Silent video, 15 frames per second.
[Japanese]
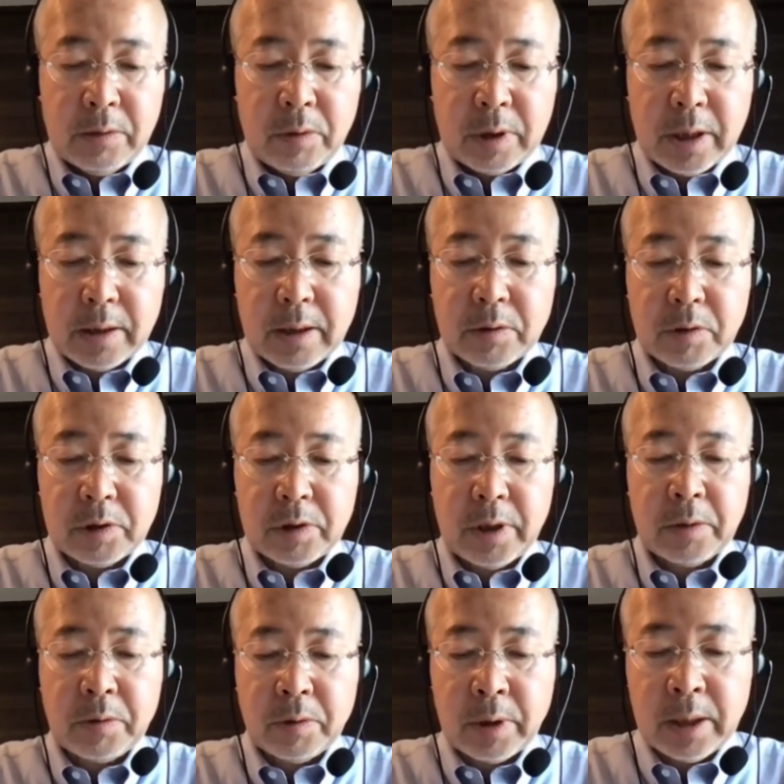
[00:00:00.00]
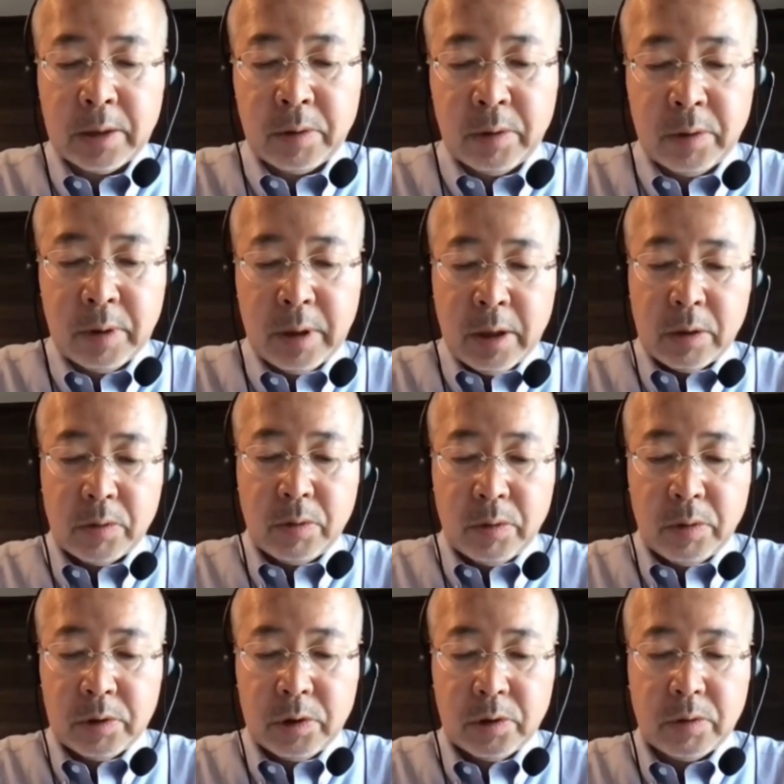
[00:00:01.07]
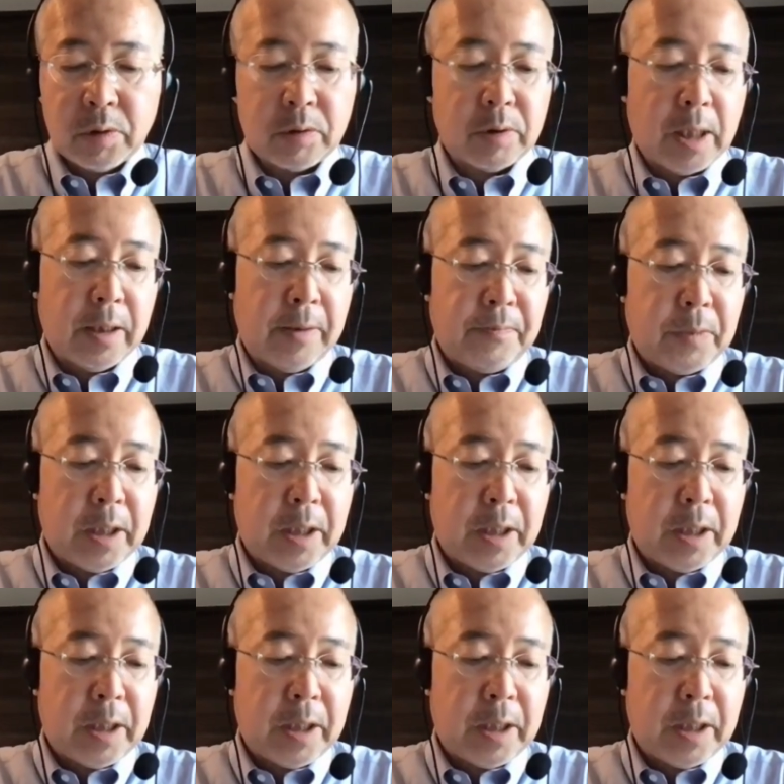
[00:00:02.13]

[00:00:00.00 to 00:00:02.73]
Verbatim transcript: 結果として、これは今後、中国が